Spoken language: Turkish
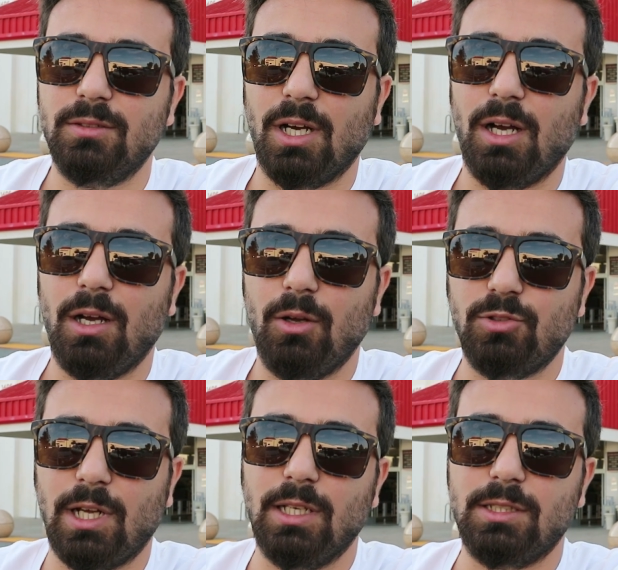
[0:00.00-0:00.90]
daha
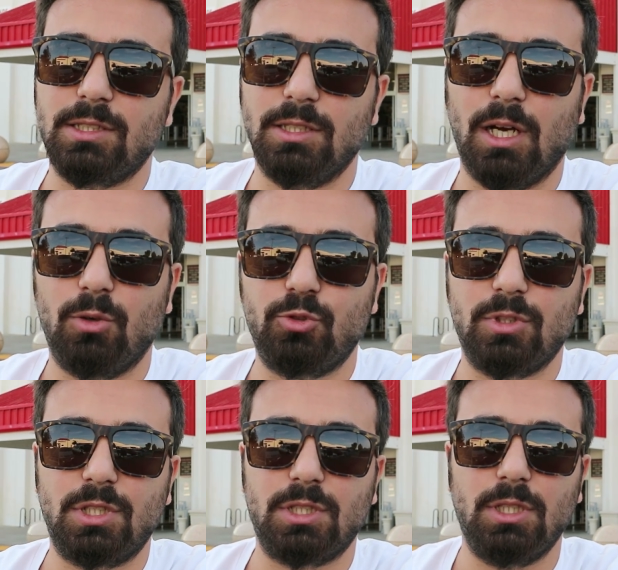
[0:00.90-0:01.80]
özelliklisi daha
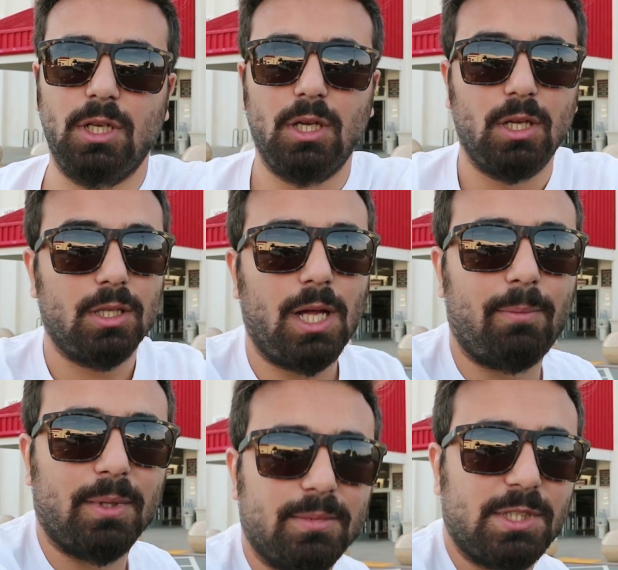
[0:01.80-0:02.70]
ucuza çıktı. Ne
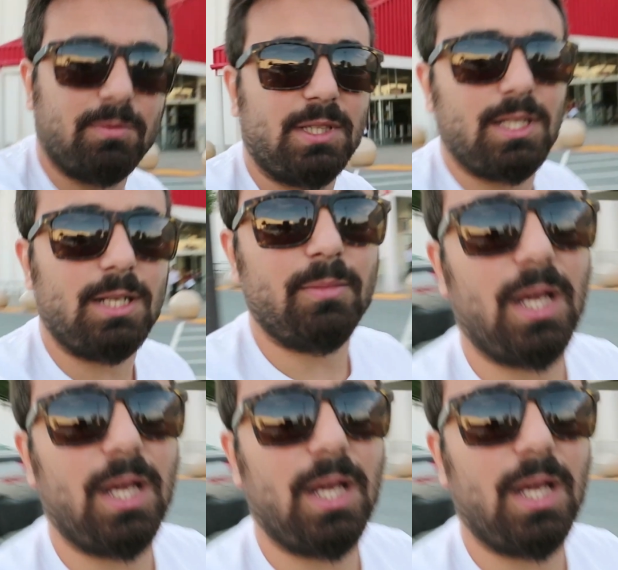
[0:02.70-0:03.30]
yapalım kısmet diyelim